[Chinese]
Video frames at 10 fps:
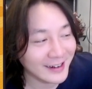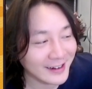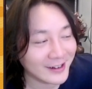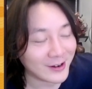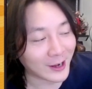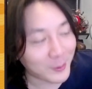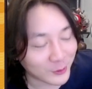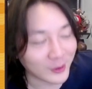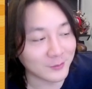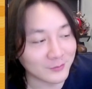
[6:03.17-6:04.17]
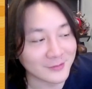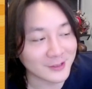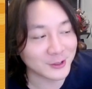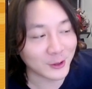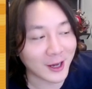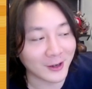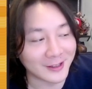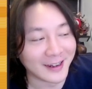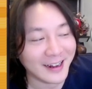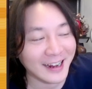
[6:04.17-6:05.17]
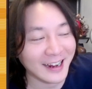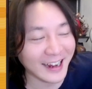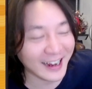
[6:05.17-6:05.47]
然后他们觉得嗯是有道理的，